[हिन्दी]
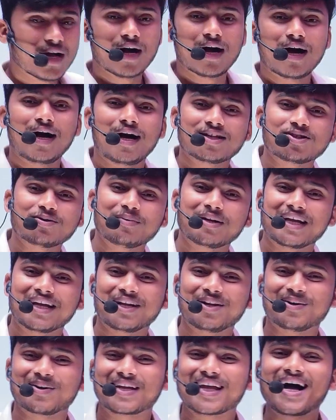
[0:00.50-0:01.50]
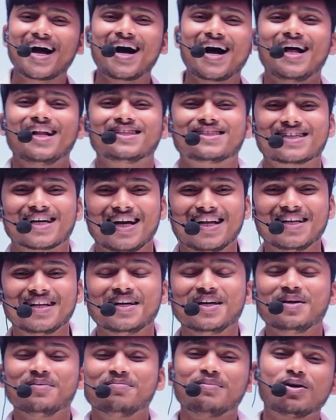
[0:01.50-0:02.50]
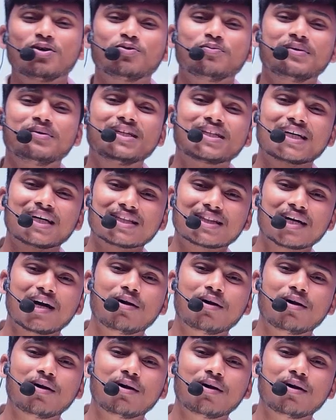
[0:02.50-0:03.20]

हाँ तो मेरे हीरो क्या हाल चाल मैं उम्मीद करता